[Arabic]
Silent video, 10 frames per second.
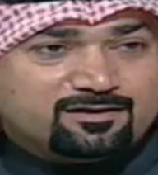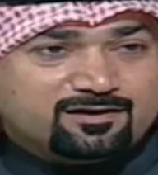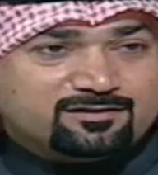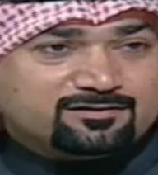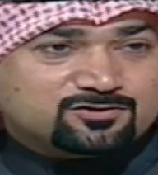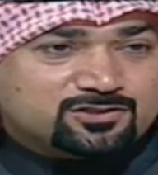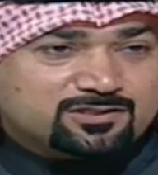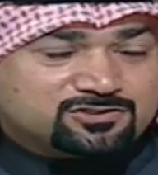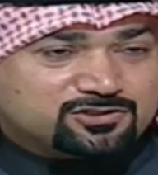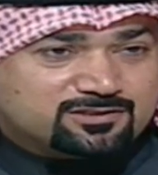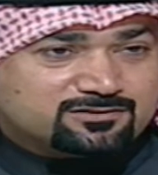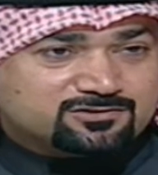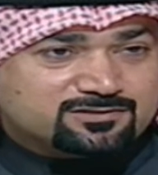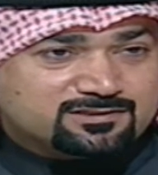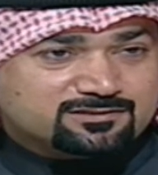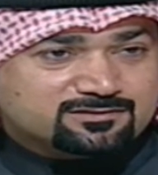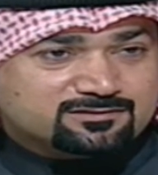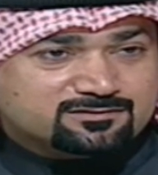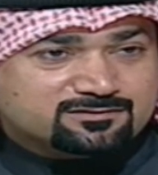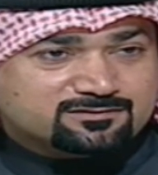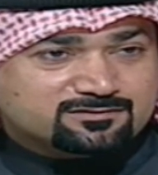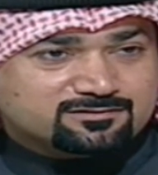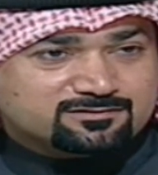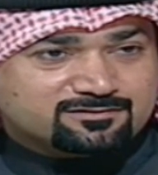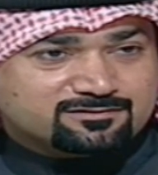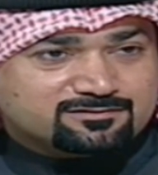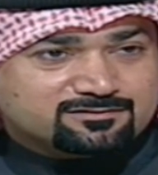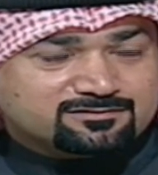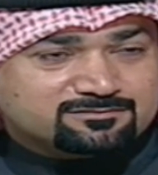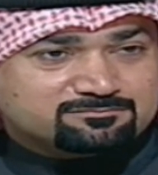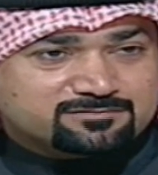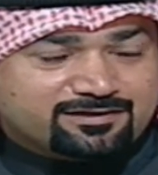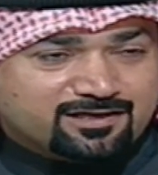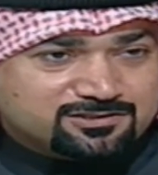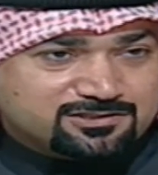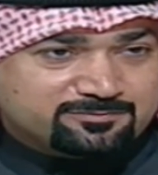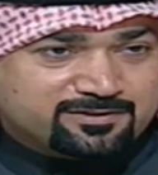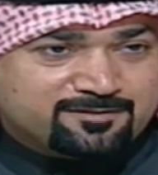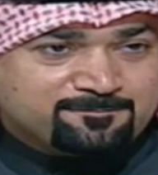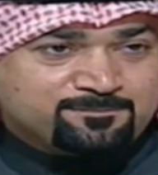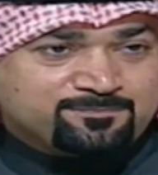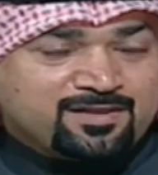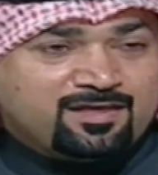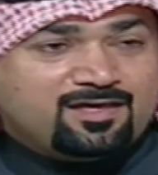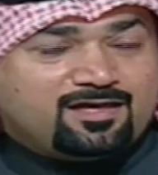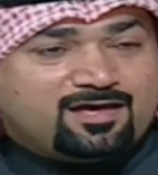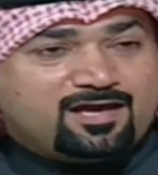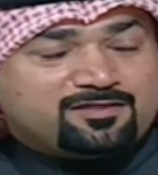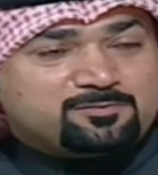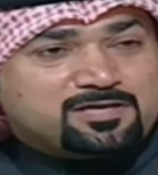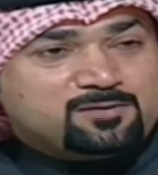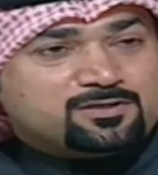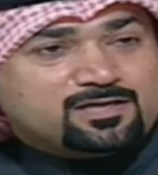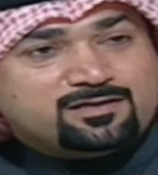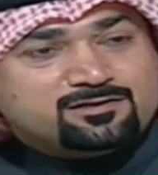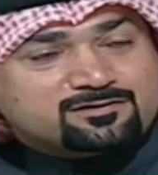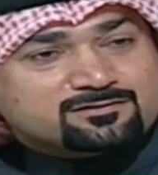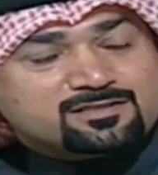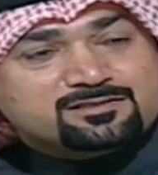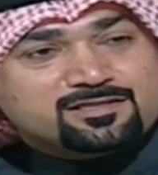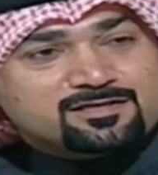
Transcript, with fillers: يعني شيء شيء جدا آه، يعني عجيب اكيد شك. ايضا بكلمك عن نقطه انت